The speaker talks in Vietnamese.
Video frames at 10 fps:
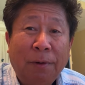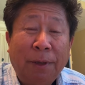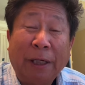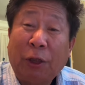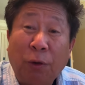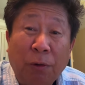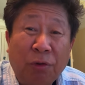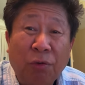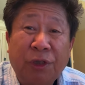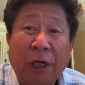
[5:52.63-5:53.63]
ai tu
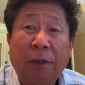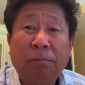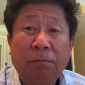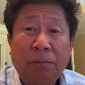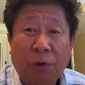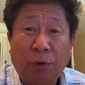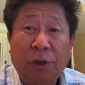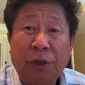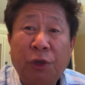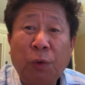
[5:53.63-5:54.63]
tu chờ tu
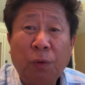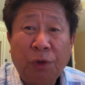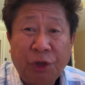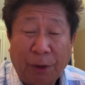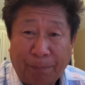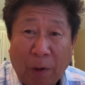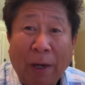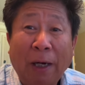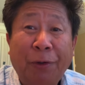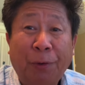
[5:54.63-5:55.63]
cứ chú bao
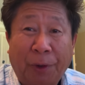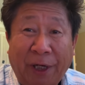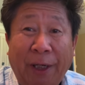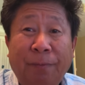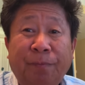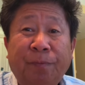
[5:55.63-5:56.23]
hà lời dục kế